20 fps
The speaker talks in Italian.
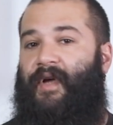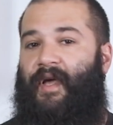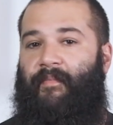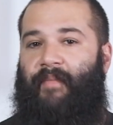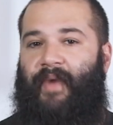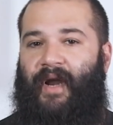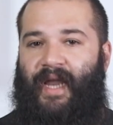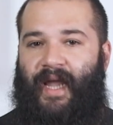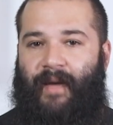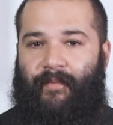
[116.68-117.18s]
che
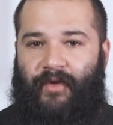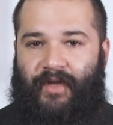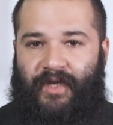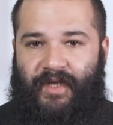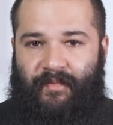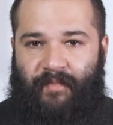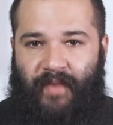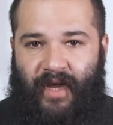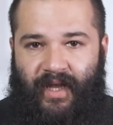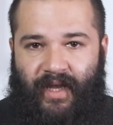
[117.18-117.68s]
parliamo di
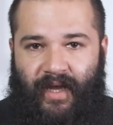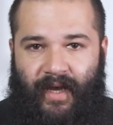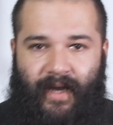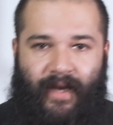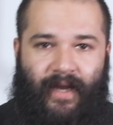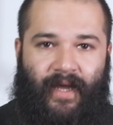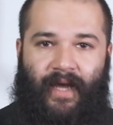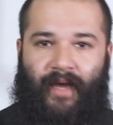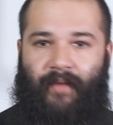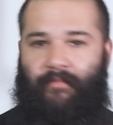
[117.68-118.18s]

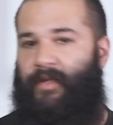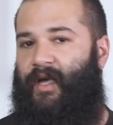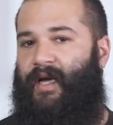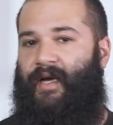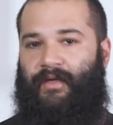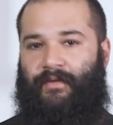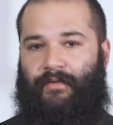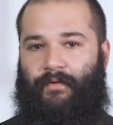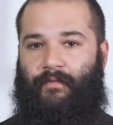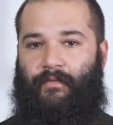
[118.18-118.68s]
spiedini,
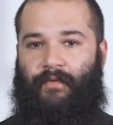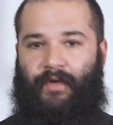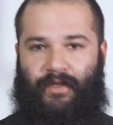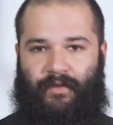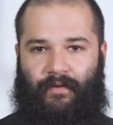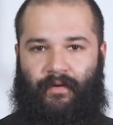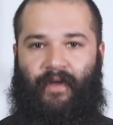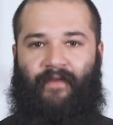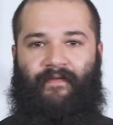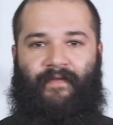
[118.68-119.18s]
mica sono qui
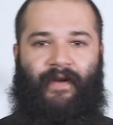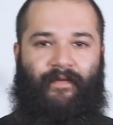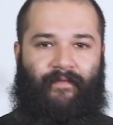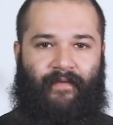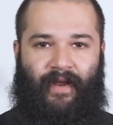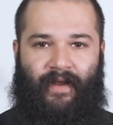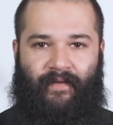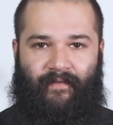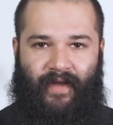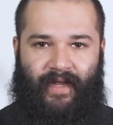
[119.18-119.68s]
solo a
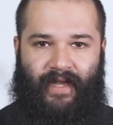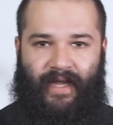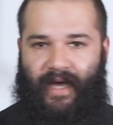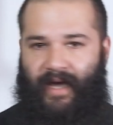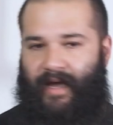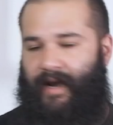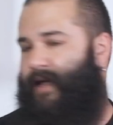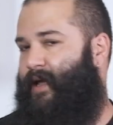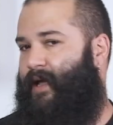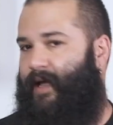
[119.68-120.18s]
farveli
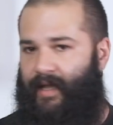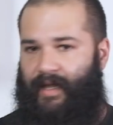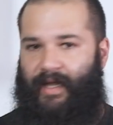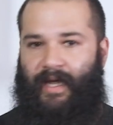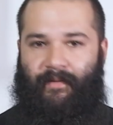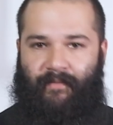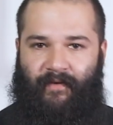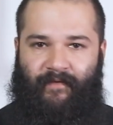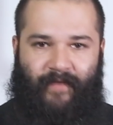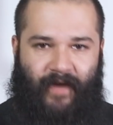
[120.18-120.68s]
vedere,
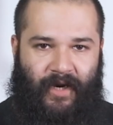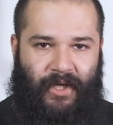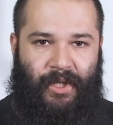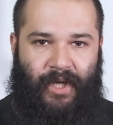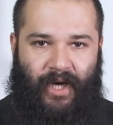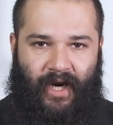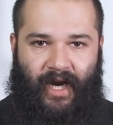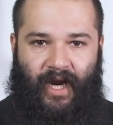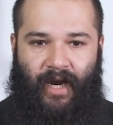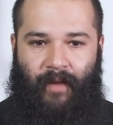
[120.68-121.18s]
andiamo a farci
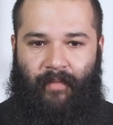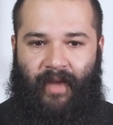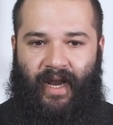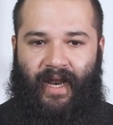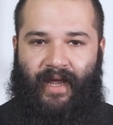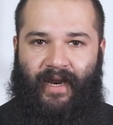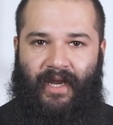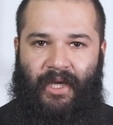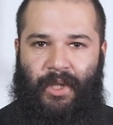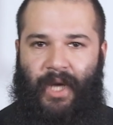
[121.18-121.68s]
anche una
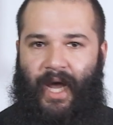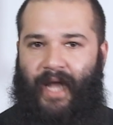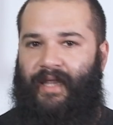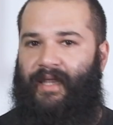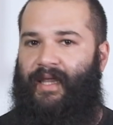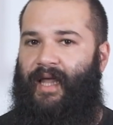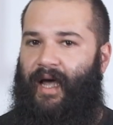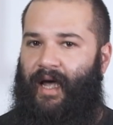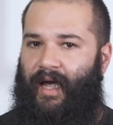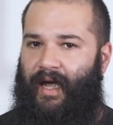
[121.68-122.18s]
bella
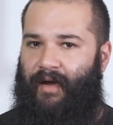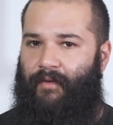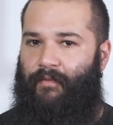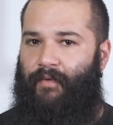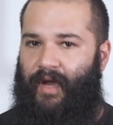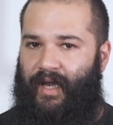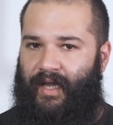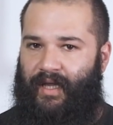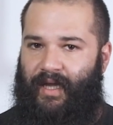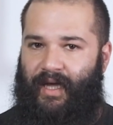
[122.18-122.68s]
ricetta e
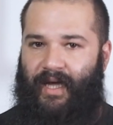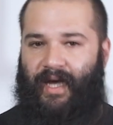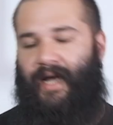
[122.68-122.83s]
quindi